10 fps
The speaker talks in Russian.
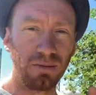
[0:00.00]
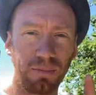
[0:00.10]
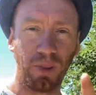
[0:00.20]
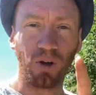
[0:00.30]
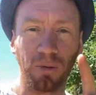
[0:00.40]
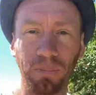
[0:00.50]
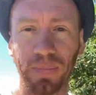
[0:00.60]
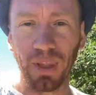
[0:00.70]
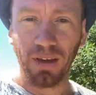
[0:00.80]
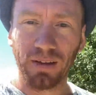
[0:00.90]
Но
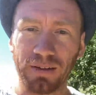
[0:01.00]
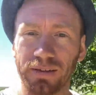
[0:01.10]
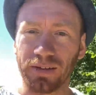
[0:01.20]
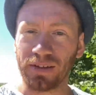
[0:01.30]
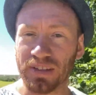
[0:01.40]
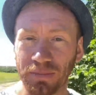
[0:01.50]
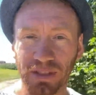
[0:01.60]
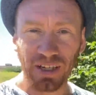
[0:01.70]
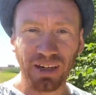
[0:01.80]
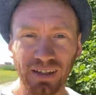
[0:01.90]

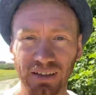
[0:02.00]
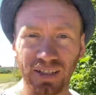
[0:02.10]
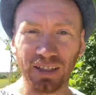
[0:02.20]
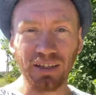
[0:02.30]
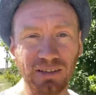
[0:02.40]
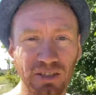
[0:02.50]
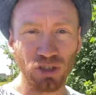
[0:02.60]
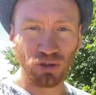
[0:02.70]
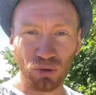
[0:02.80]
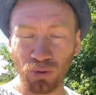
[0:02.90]
несмотря на такие
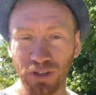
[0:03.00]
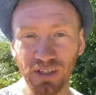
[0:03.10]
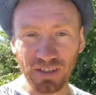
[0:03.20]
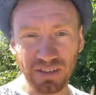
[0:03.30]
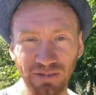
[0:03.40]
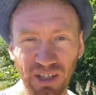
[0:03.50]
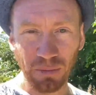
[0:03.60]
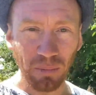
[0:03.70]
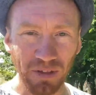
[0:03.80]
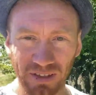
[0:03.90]
зачастую негативные
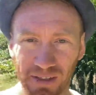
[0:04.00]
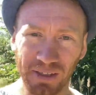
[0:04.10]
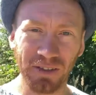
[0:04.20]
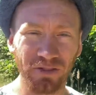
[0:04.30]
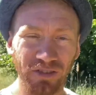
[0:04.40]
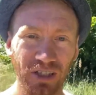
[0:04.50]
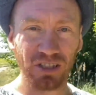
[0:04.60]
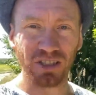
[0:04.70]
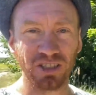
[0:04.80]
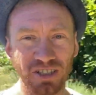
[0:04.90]
моменты в
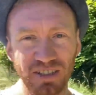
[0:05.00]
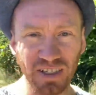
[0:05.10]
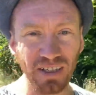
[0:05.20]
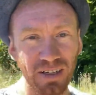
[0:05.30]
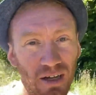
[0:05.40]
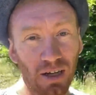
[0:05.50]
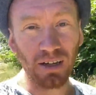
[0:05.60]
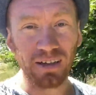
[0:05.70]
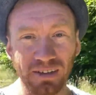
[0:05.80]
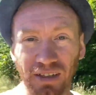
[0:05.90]
нашей жизни,
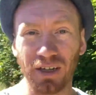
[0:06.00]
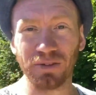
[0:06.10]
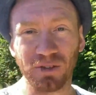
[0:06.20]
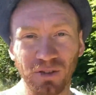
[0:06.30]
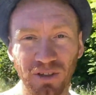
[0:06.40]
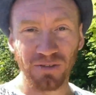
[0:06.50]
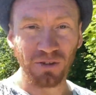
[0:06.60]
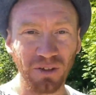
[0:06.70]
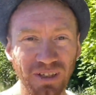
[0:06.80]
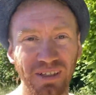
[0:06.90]
я все
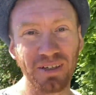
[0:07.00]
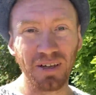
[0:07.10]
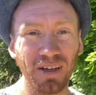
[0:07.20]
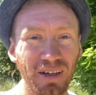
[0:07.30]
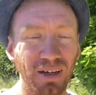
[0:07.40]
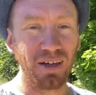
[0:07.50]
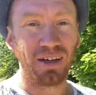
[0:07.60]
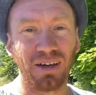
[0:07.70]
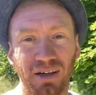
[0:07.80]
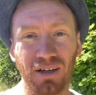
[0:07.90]
равно
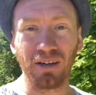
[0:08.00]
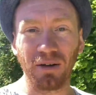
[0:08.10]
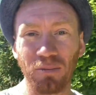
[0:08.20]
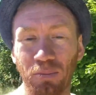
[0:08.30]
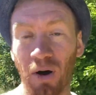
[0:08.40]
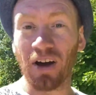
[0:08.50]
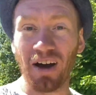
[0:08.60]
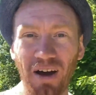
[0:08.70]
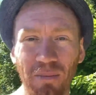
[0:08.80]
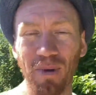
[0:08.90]
э,
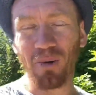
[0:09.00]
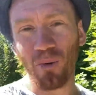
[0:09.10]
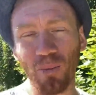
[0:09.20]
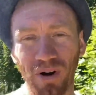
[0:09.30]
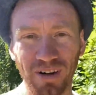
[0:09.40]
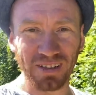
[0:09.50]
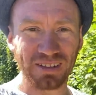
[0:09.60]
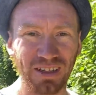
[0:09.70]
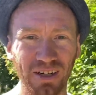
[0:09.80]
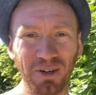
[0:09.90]
пока могу, пока
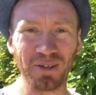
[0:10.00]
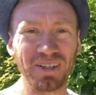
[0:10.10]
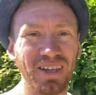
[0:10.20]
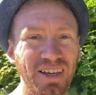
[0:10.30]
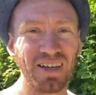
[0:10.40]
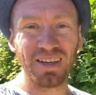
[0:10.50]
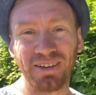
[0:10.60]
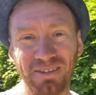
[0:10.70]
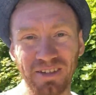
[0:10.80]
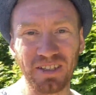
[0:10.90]
стараюсь
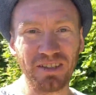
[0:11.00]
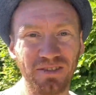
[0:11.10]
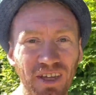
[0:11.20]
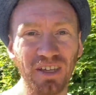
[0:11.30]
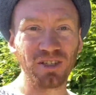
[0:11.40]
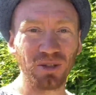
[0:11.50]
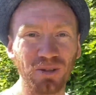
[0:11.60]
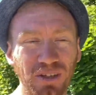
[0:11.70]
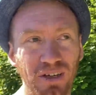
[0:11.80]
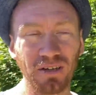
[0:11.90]
видеть в ней
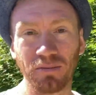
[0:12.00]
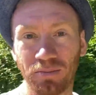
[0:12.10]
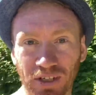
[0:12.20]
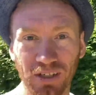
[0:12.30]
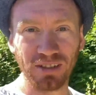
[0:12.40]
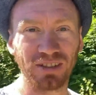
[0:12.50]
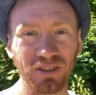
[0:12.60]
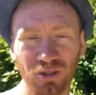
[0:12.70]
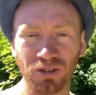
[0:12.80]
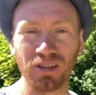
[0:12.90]
что-то прекрасное,
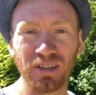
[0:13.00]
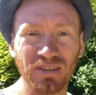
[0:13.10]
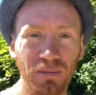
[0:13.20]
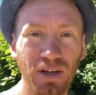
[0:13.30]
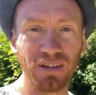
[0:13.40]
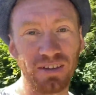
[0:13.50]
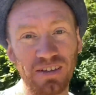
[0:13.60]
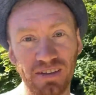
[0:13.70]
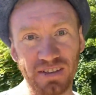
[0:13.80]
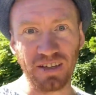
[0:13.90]
что-то для себя
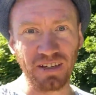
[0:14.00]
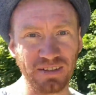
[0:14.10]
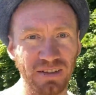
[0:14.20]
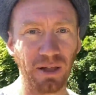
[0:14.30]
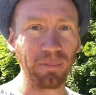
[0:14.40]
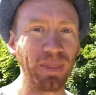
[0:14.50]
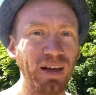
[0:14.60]
интересное.